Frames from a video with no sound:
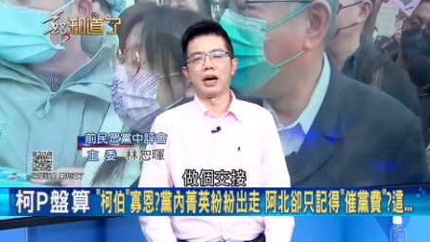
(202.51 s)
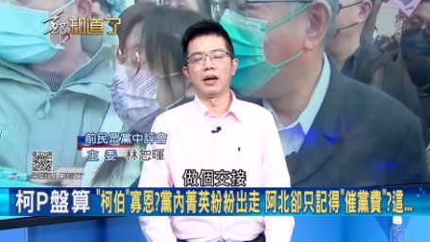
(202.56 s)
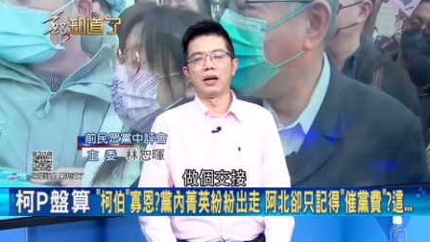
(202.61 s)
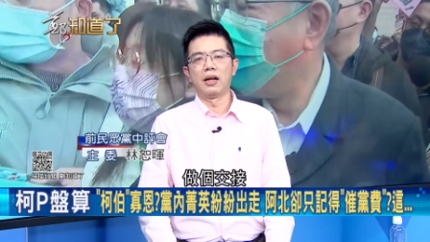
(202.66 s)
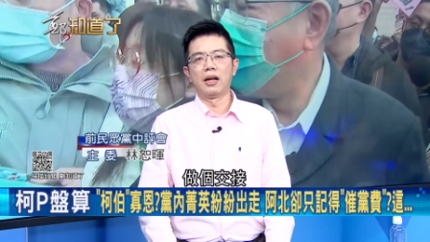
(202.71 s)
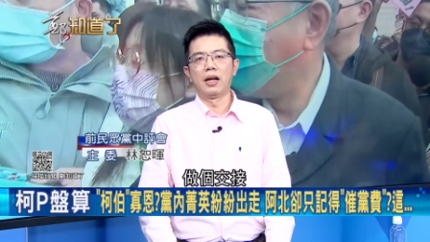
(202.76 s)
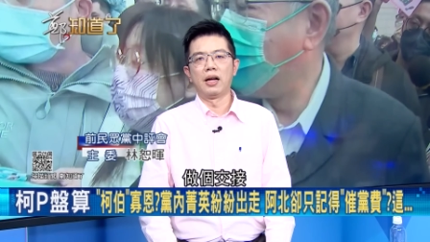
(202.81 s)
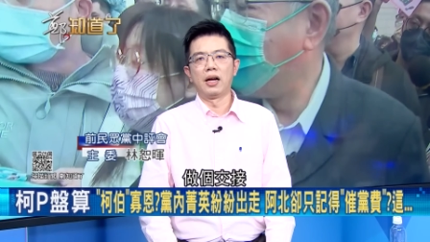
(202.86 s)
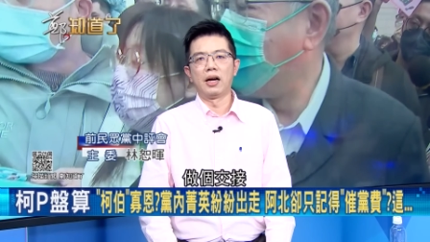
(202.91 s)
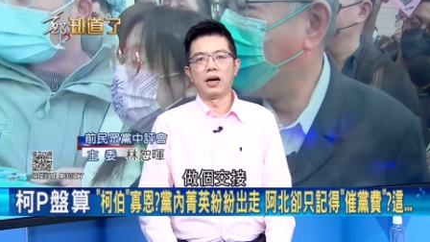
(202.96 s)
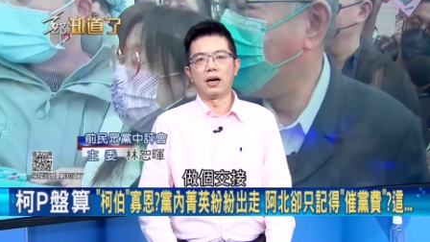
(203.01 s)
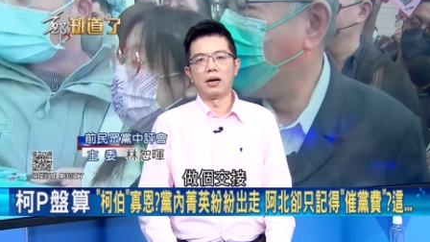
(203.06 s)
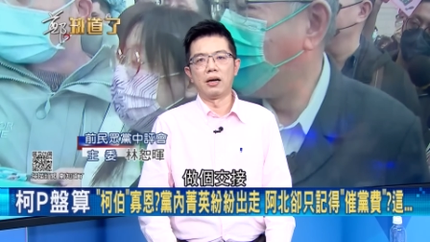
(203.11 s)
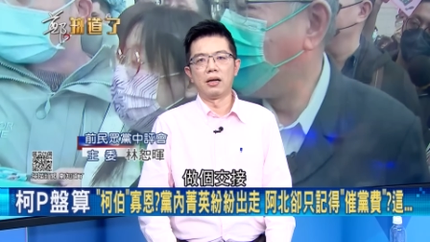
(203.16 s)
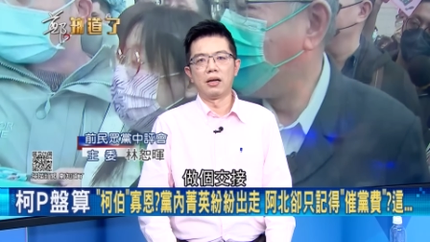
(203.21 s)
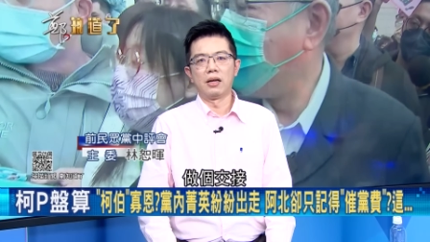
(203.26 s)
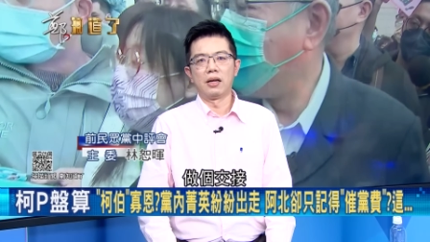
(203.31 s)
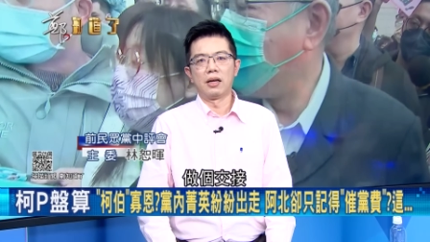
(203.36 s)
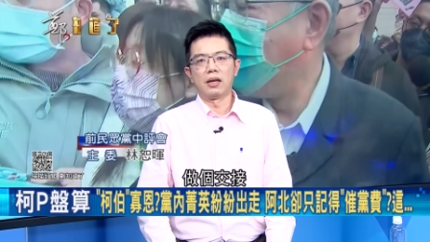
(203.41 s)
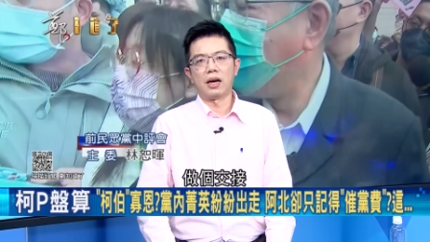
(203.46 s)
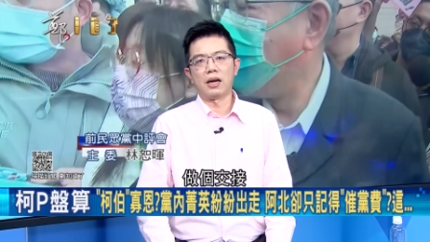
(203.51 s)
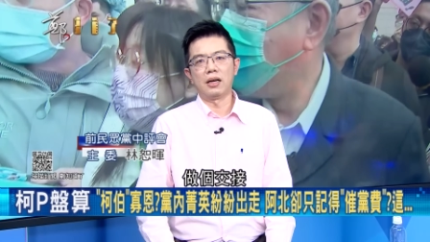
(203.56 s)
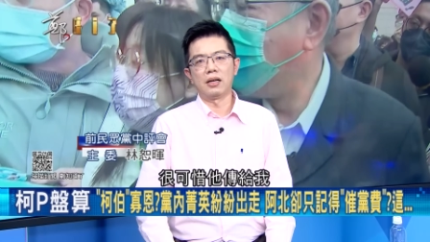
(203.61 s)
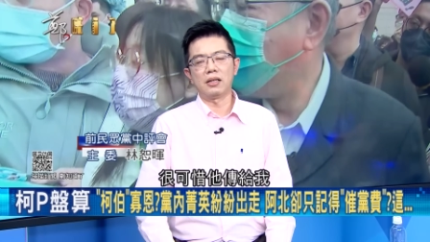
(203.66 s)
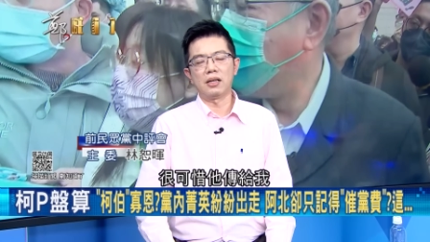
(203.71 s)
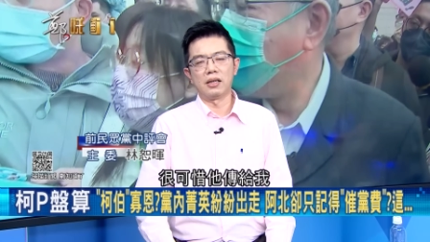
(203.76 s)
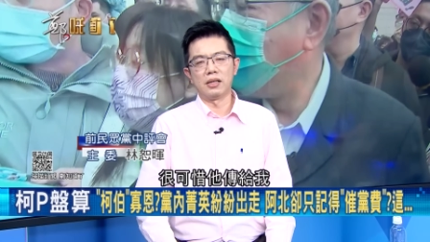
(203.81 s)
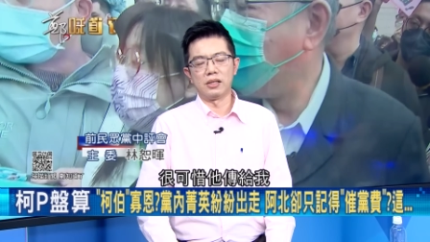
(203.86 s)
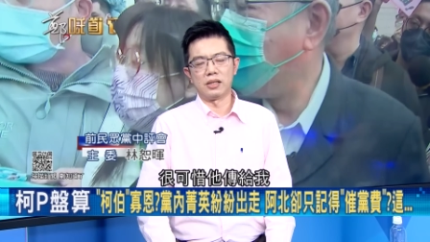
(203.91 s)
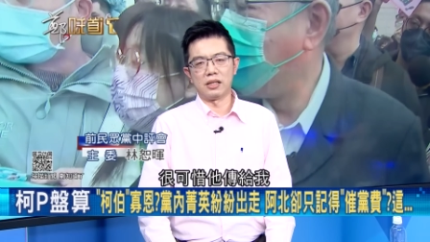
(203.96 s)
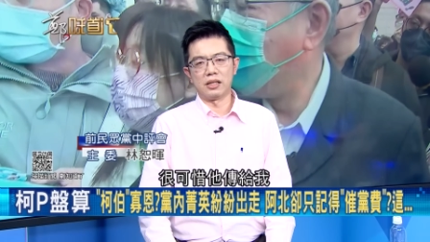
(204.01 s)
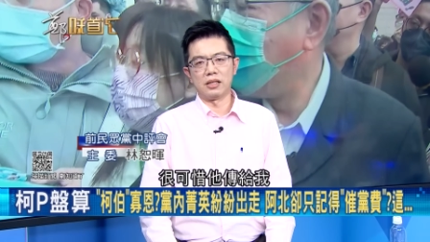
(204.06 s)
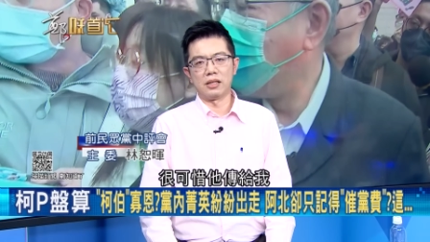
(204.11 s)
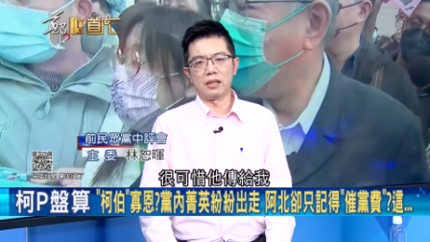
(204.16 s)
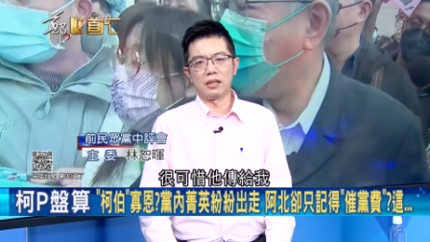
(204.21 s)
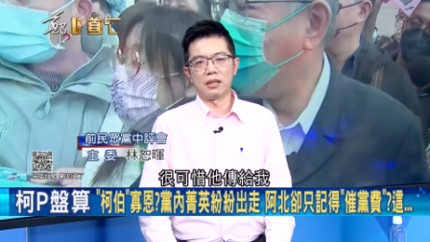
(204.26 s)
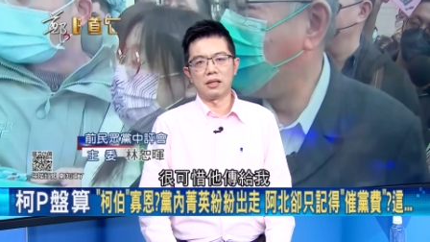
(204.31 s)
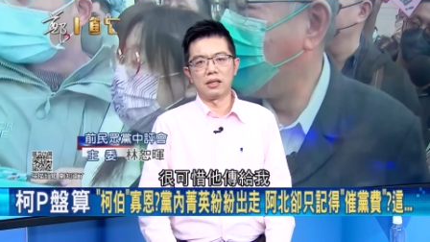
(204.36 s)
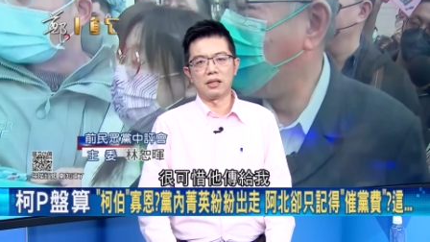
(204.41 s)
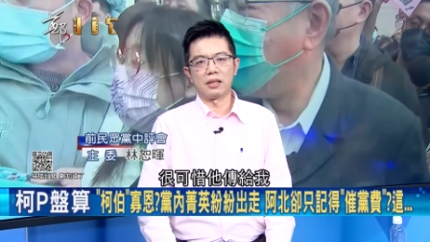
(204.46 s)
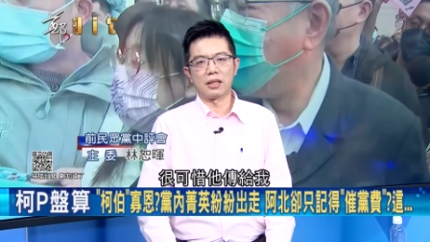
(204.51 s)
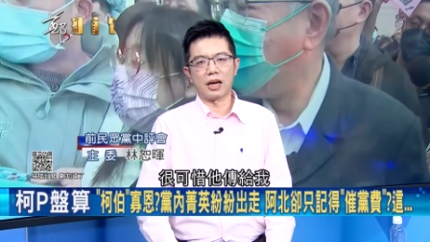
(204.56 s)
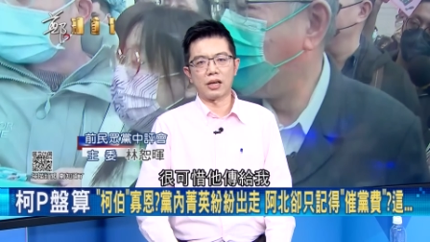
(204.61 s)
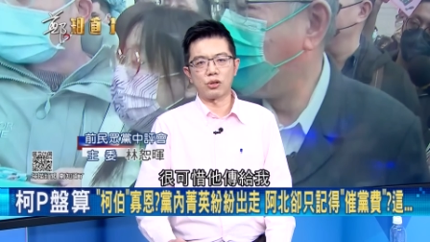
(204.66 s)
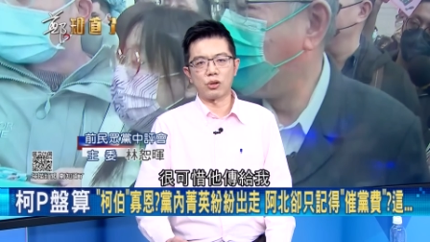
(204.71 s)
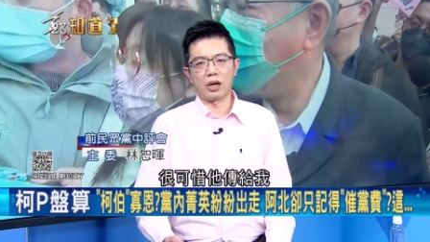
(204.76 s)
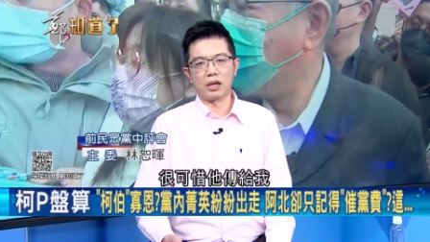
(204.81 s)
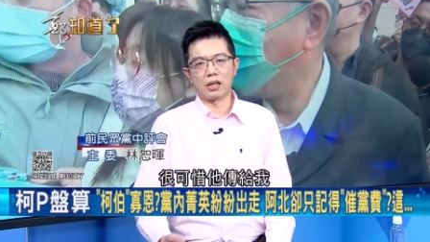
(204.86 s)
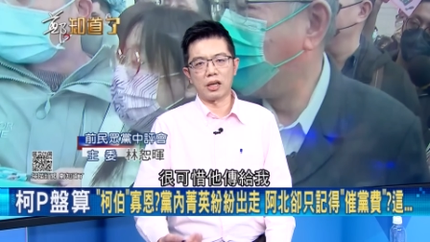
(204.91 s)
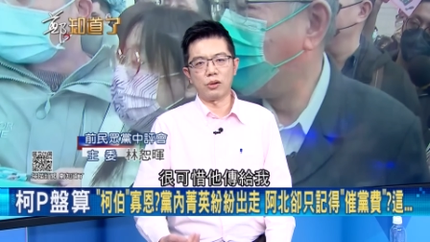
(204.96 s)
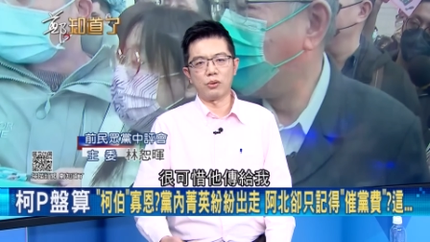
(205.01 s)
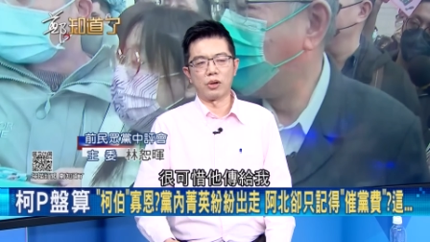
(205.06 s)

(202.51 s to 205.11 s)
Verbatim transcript: 嘿嘿嘿啊，那、啊、很可惜，他传给